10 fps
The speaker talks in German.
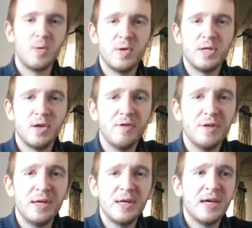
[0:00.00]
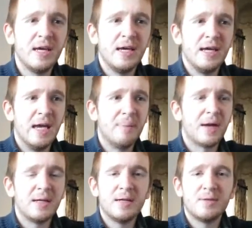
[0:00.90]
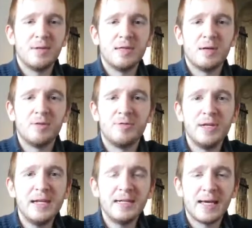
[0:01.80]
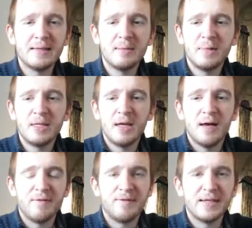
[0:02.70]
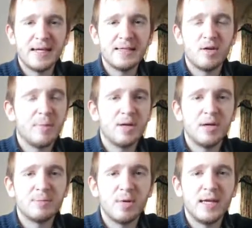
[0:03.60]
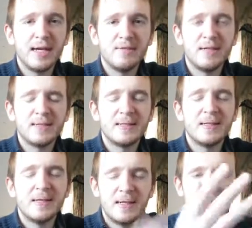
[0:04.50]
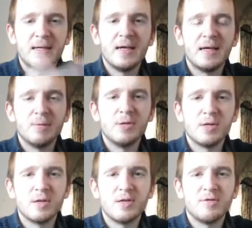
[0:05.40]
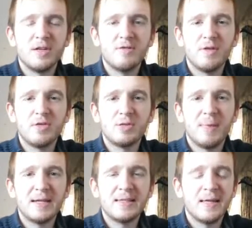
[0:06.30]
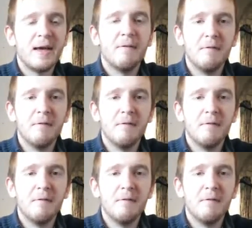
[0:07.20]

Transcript: Und ich hoffe, ihr bringt natürlich auch viel Interesse mit, weil das auch mein neues Projekt wird. Ich wünsche euch auf jeden Fall viel Spaß.